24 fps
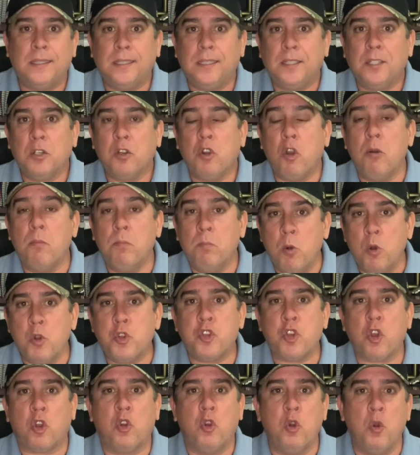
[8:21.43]
Con
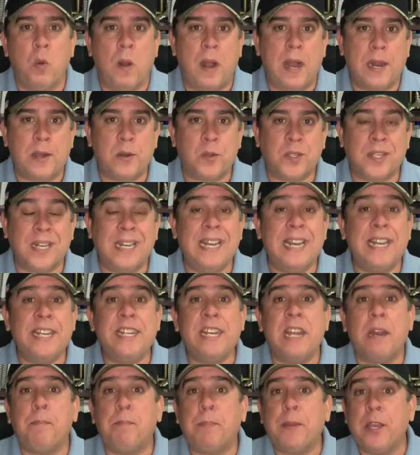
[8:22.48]
muchos cubanos,
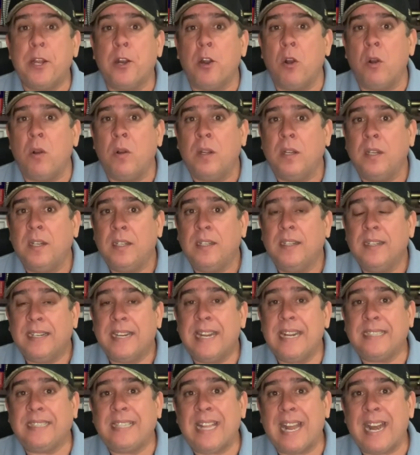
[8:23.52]
Lenier pero que
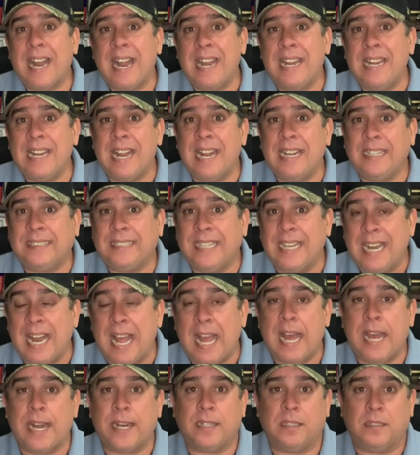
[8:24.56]
estará en la
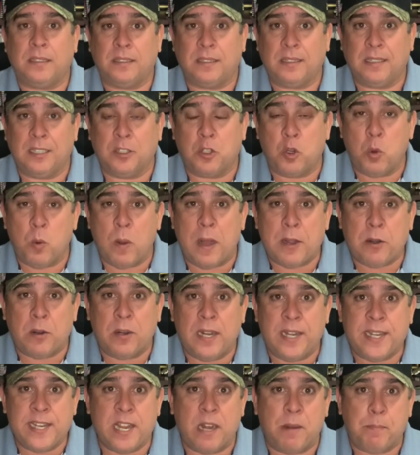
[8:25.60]
estelar, el cubano
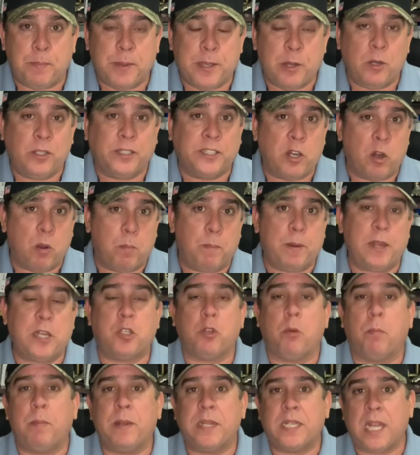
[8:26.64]
Daniel Perol de los pesos
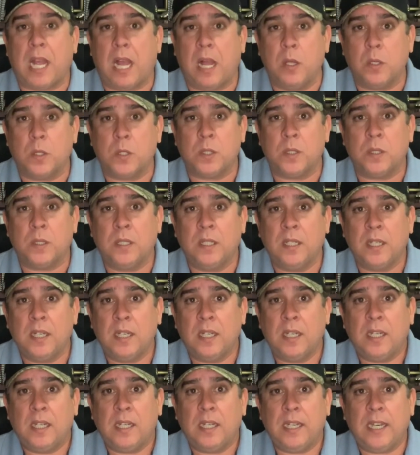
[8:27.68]
pesados.
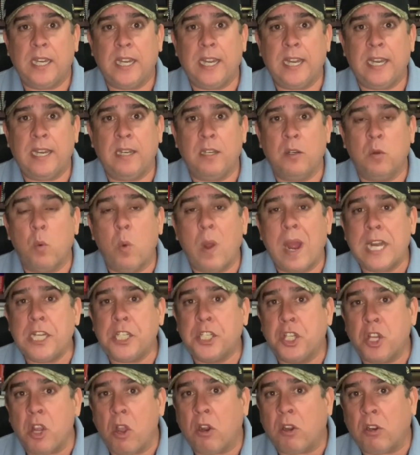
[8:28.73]
El White
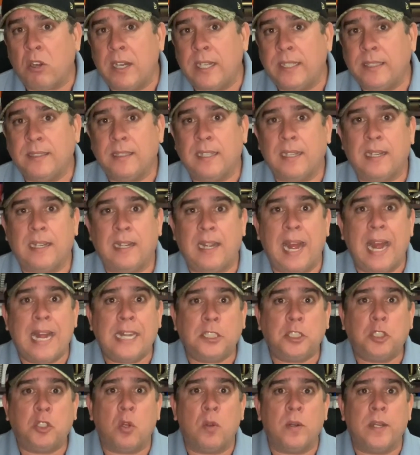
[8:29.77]
Chocolate,
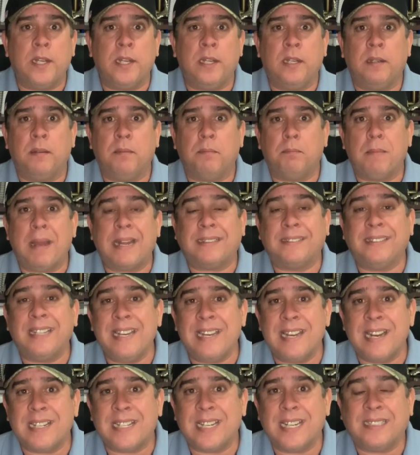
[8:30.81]
Anthony
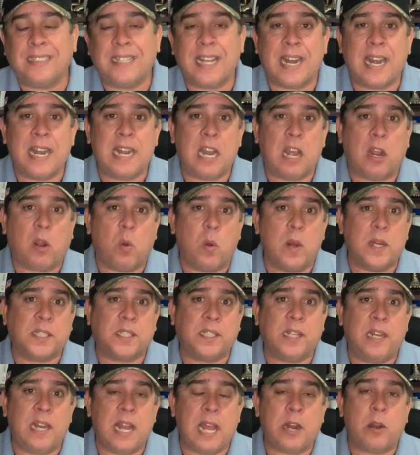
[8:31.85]
Martínez estará en la
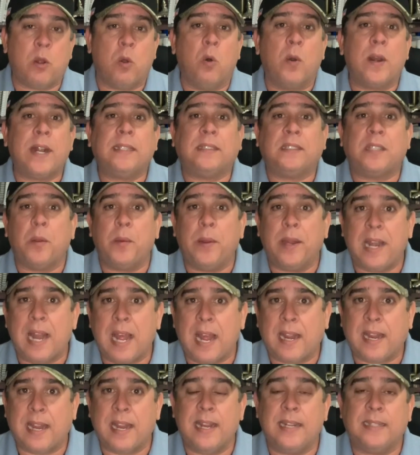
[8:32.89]
Cuestelar. Oreste
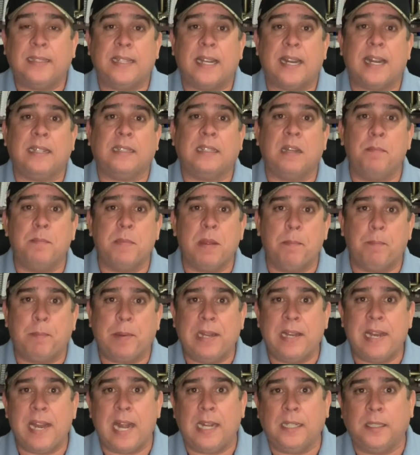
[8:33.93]
Velázquez estará también
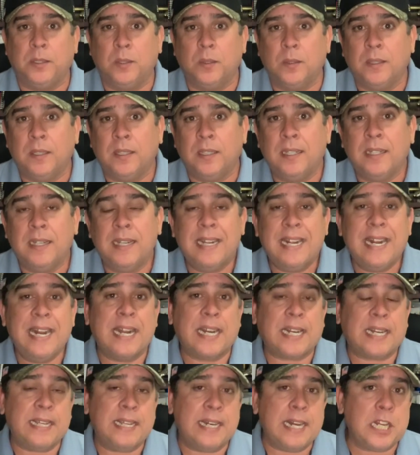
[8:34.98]
peleando. El
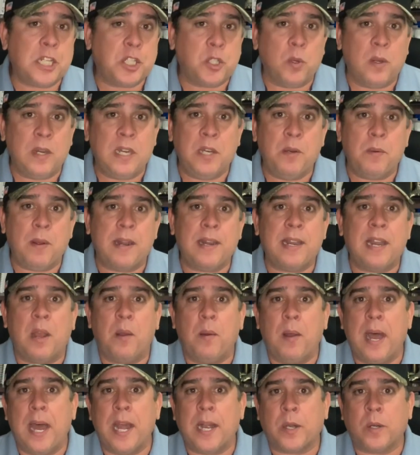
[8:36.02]
regreso del Iván
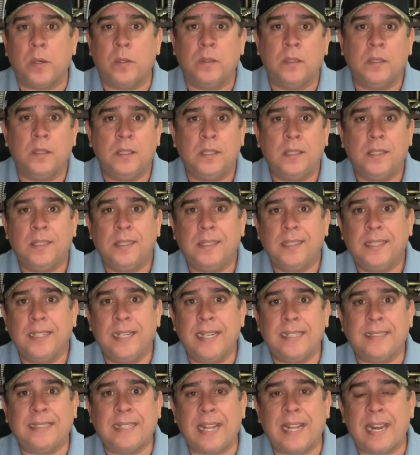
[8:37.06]
Navarro,
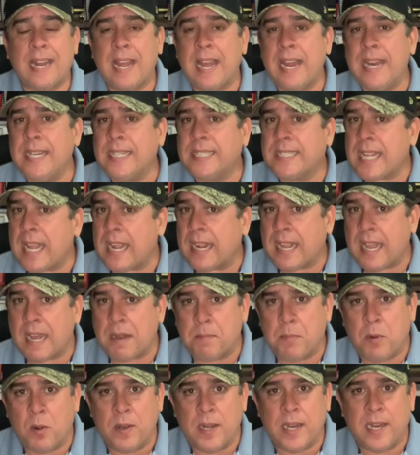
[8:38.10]
estará Isaac
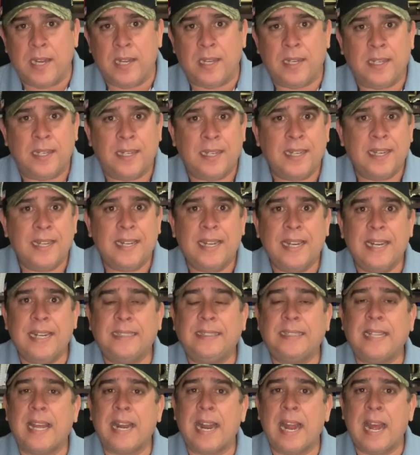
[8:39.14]
Carbonel,
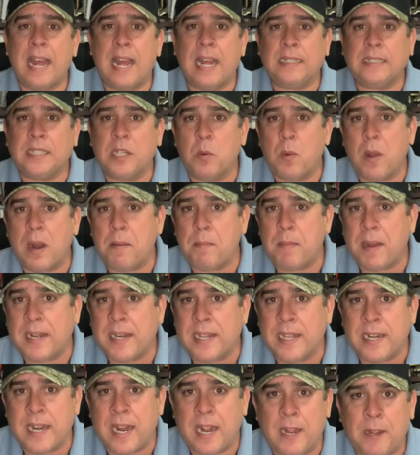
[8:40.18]
estará de igual
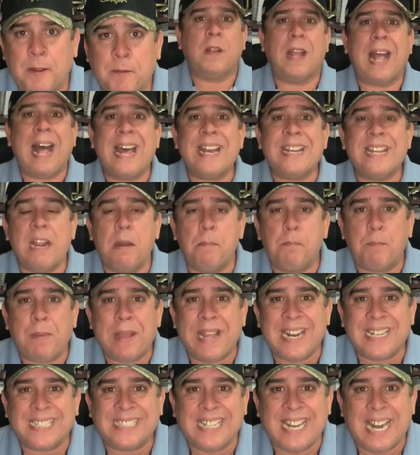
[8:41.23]
manera Ariel
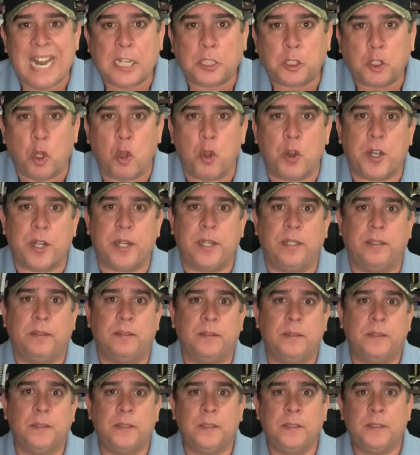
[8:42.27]
Pérez de la Torre,
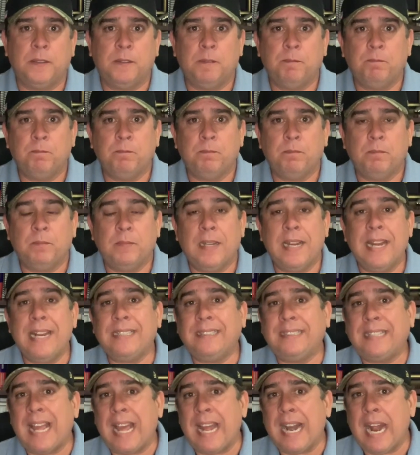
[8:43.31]

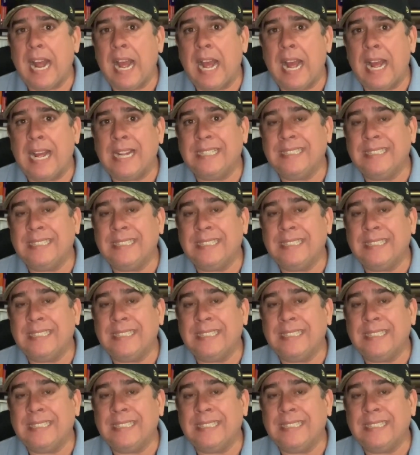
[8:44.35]
estará